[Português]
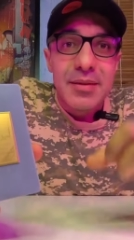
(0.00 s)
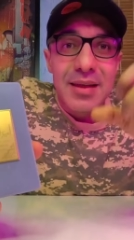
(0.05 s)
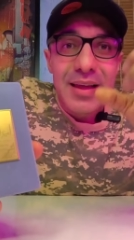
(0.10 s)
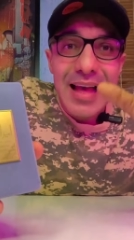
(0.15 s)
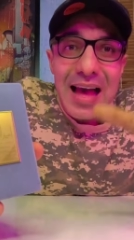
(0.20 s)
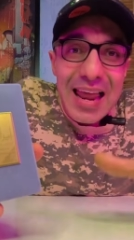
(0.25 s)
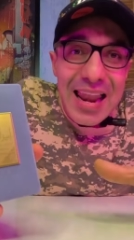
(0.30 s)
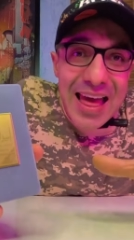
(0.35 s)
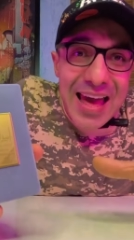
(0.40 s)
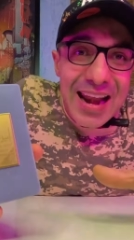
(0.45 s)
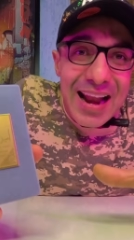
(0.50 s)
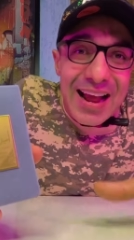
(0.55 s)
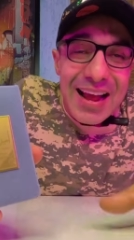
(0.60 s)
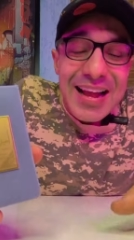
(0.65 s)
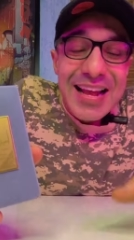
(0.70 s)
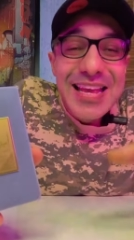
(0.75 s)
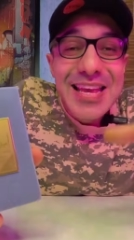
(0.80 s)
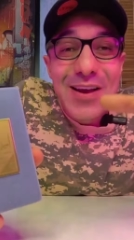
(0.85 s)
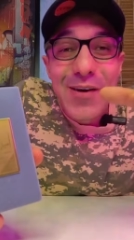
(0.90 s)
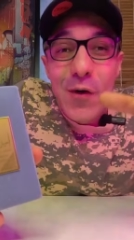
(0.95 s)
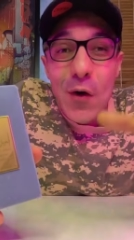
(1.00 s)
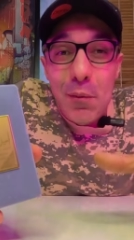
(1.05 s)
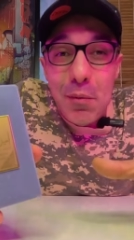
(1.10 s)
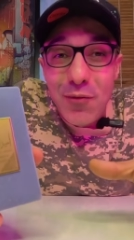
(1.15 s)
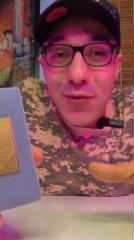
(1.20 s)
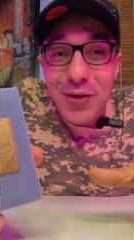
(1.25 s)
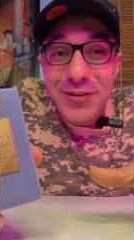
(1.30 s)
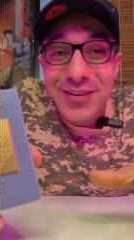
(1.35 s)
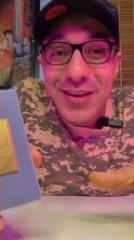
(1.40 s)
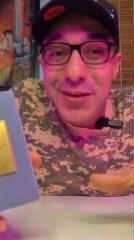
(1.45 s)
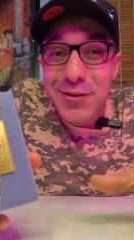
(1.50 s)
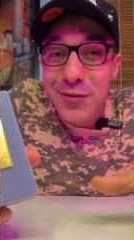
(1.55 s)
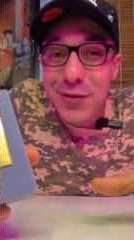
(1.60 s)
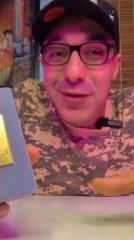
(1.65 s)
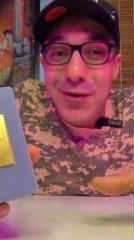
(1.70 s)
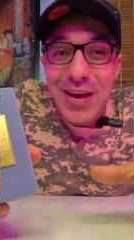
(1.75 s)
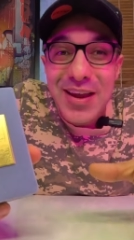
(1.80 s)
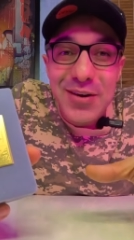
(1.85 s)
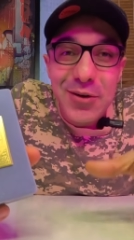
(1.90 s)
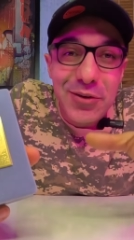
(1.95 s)
Galera, e como vocês
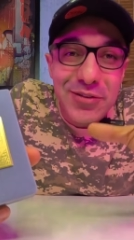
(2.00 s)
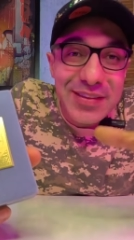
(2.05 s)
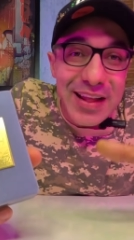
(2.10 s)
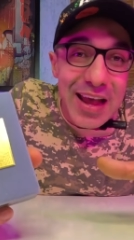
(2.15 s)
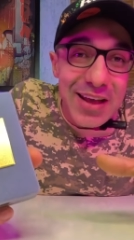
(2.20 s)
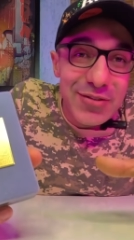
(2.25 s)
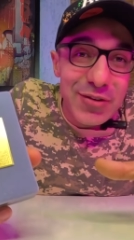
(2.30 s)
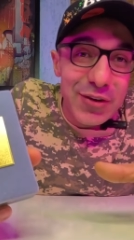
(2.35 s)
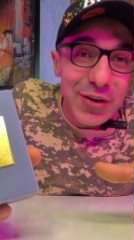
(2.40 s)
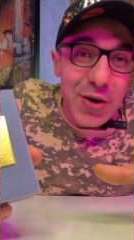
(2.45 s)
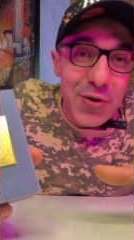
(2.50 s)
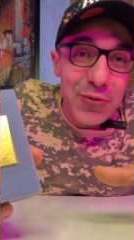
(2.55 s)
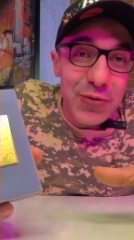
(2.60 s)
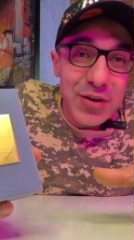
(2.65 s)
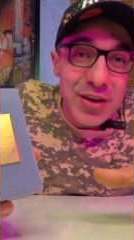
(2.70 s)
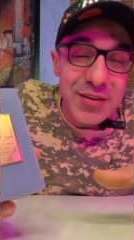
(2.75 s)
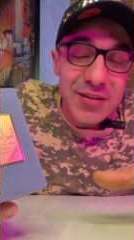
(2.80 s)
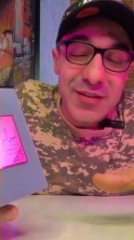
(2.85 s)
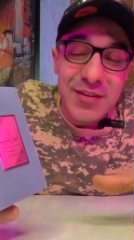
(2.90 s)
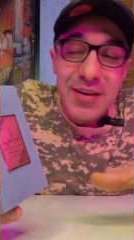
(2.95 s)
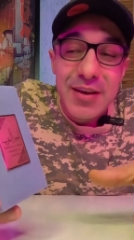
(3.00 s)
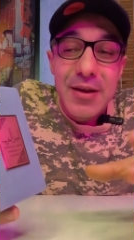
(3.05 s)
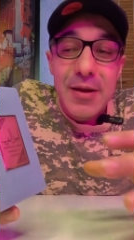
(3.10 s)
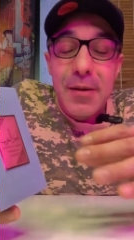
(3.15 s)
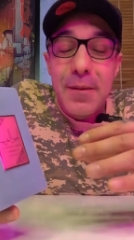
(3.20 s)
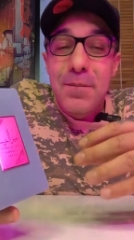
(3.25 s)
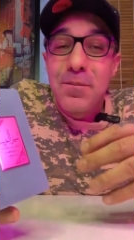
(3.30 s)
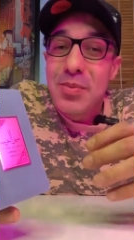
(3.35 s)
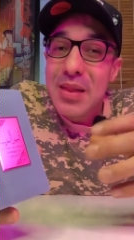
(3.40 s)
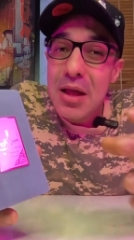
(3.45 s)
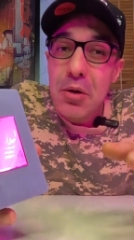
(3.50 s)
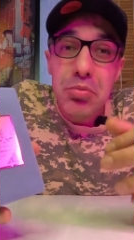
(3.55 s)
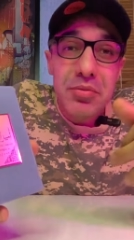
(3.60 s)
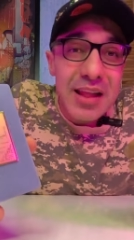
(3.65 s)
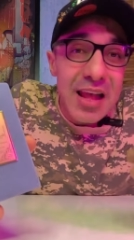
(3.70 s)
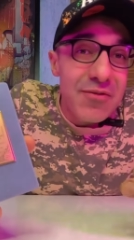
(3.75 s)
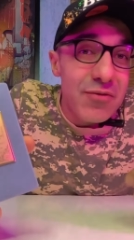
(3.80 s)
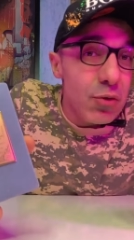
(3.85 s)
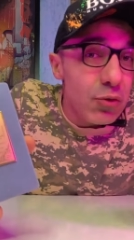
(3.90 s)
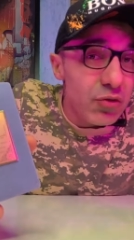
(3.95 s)
viram aí no teste que eu fiz, não
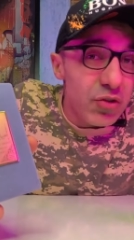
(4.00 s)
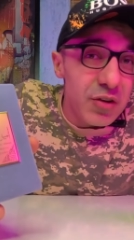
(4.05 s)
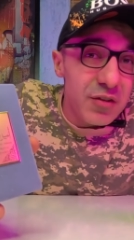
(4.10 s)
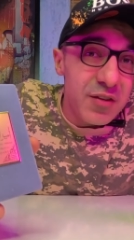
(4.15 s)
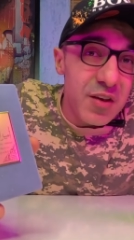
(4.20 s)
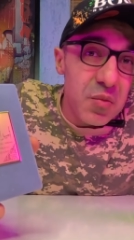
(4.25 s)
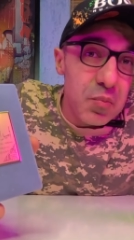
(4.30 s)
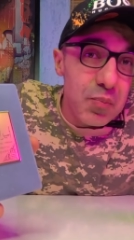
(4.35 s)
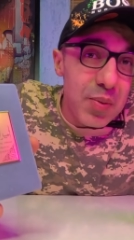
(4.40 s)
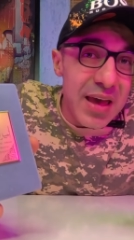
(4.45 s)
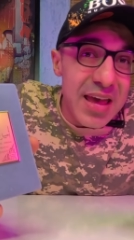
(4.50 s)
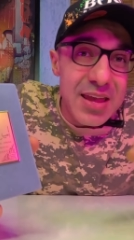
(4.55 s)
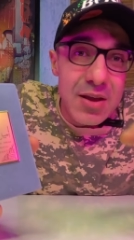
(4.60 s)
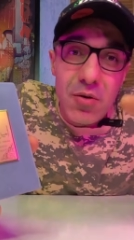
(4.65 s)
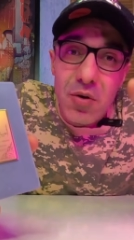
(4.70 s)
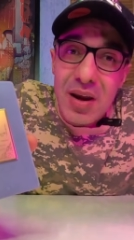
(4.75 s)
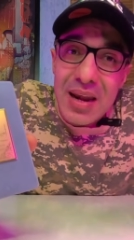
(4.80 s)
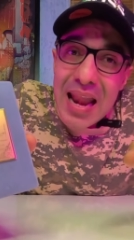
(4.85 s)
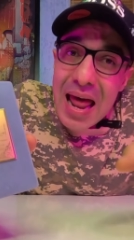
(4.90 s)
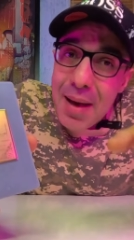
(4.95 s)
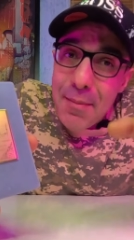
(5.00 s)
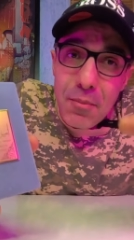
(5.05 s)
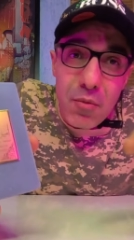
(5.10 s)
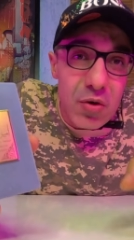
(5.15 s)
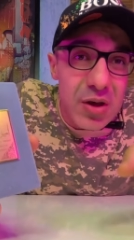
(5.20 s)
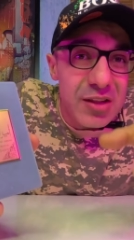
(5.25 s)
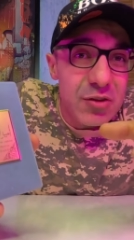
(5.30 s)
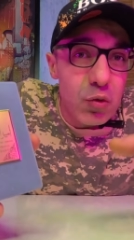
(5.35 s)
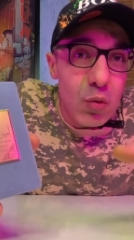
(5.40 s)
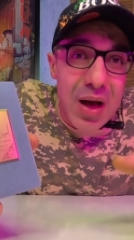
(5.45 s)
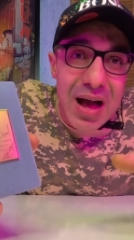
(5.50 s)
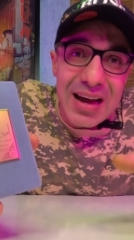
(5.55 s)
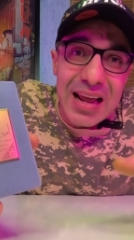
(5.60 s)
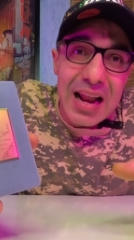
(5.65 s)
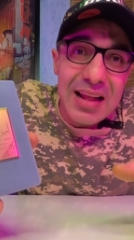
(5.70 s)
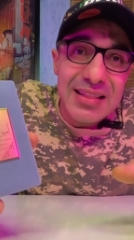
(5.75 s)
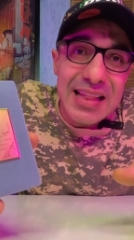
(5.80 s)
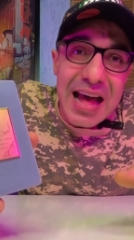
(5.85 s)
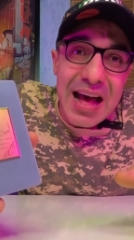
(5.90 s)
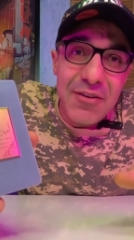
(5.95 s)
teve um desempenho lá muito
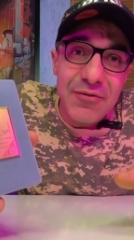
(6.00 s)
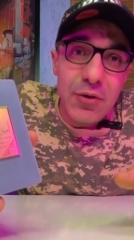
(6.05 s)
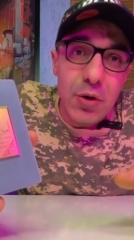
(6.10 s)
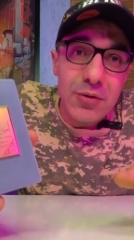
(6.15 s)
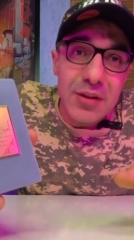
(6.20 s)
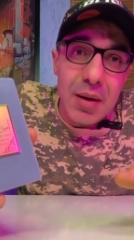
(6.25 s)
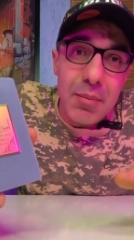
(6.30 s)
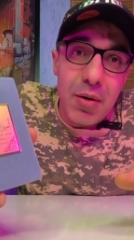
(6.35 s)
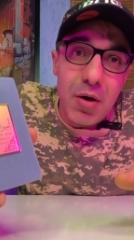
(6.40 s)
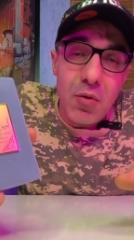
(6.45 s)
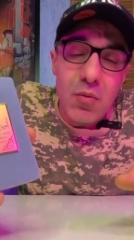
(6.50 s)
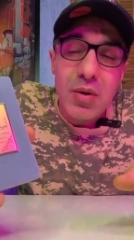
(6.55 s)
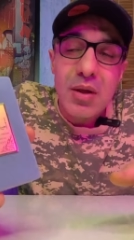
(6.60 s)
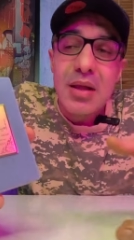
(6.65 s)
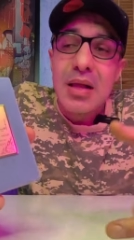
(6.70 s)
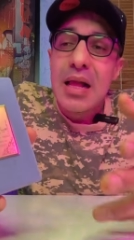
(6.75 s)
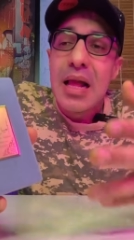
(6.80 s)
agradável, tá bom?